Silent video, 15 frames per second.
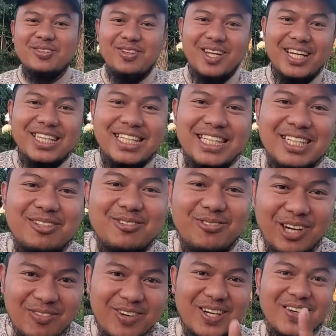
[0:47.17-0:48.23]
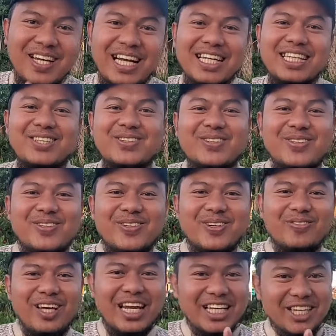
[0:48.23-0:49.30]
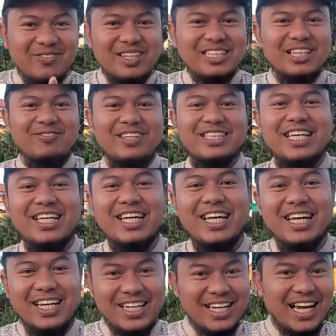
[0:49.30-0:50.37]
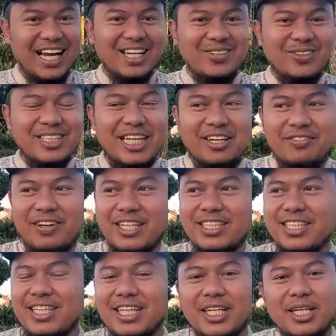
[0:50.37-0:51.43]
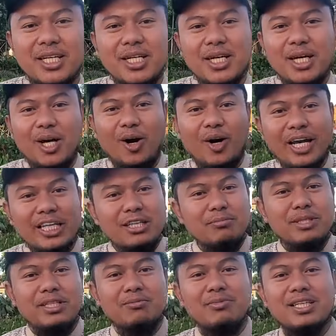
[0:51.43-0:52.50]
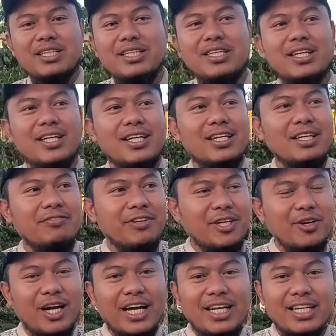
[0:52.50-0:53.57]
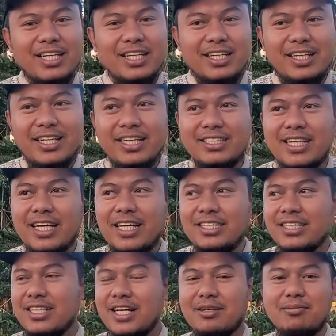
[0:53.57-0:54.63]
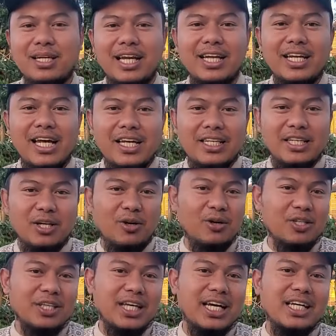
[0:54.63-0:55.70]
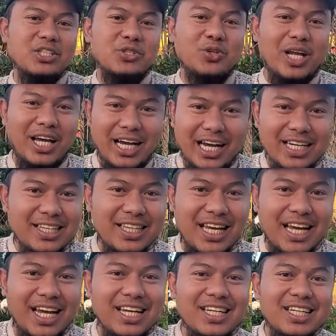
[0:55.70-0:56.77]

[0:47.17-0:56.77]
warahmatullahi wabarakatuh Kembali lagi bersama saya Agus Al-Fajri Oke teman-teman Di video kali ini saya sedang berada di kota Surakarta